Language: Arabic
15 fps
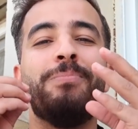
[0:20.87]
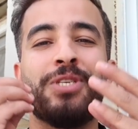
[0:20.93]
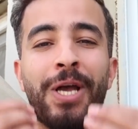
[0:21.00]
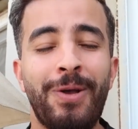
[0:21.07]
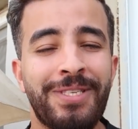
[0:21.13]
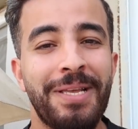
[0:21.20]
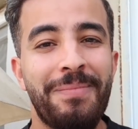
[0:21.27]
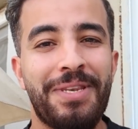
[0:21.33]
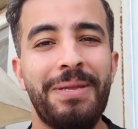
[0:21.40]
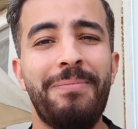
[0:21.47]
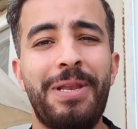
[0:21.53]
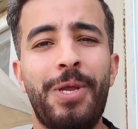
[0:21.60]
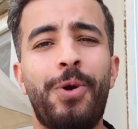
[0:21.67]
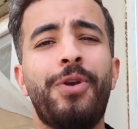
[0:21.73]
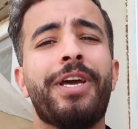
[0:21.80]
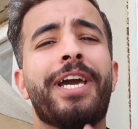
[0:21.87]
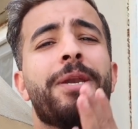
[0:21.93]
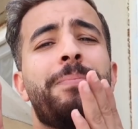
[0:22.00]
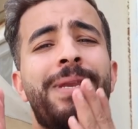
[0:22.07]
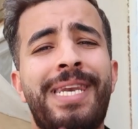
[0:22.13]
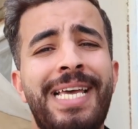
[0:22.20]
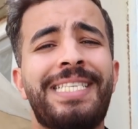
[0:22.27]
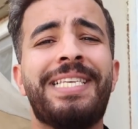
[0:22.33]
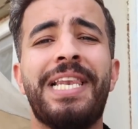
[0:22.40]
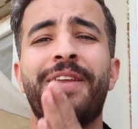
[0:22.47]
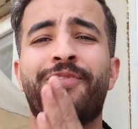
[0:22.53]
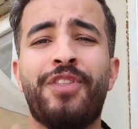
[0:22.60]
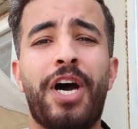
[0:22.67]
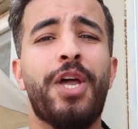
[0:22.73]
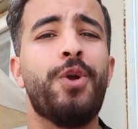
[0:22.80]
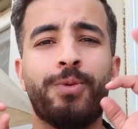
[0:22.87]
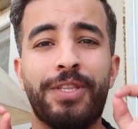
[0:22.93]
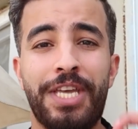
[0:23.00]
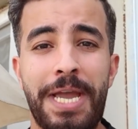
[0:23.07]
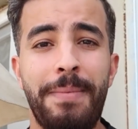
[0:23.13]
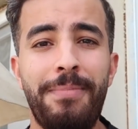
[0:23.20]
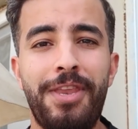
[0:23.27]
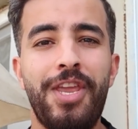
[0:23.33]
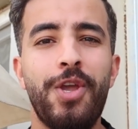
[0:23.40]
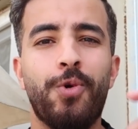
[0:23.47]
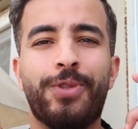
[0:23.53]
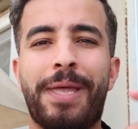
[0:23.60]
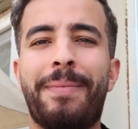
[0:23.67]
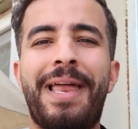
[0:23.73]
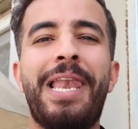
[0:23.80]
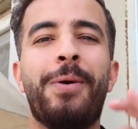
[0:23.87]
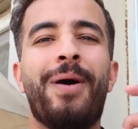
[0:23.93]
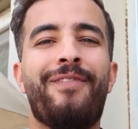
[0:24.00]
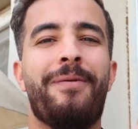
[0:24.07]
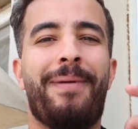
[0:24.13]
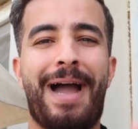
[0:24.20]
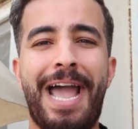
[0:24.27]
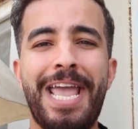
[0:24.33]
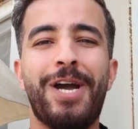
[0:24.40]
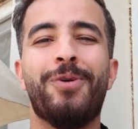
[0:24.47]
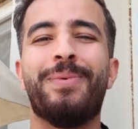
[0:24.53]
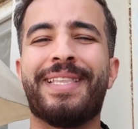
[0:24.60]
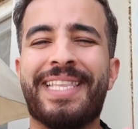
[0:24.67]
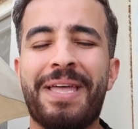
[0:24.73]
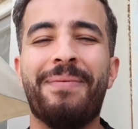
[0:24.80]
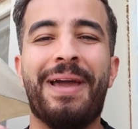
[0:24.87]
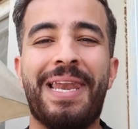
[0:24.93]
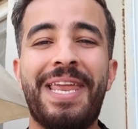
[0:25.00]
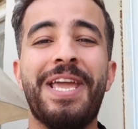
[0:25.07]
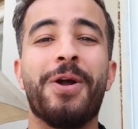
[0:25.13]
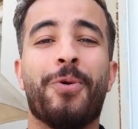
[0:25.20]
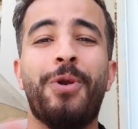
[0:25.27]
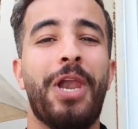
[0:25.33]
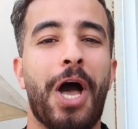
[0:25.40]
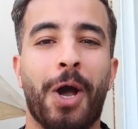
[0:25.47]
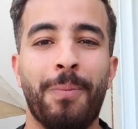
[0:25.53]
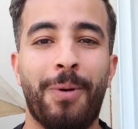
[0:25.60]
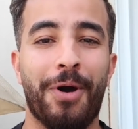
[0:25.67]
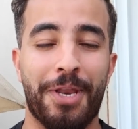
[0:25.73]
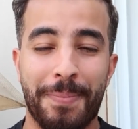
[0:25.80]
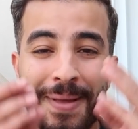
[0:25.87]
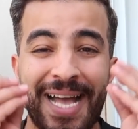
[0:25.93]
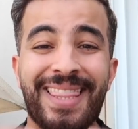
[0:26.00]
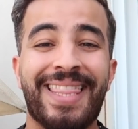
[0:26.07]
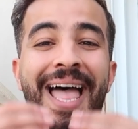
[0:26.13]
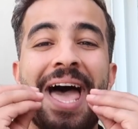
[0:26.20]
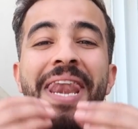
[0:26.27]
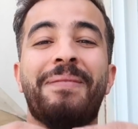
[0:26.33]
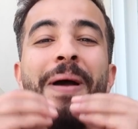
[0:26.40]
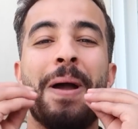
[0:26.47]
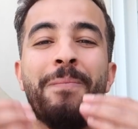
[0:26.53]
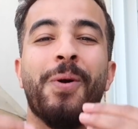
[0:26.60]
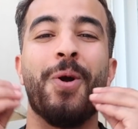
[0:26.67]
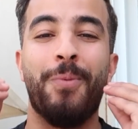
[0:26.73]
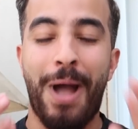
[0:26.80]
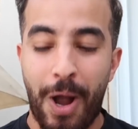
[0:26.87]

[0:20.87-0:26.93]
مش هوصل ب 2 مليون غير بالناس اللي في ظهري وبتدعمني وتملي واقفه معايا وبتتابع ليا كل اخباري بجد انا بحبكم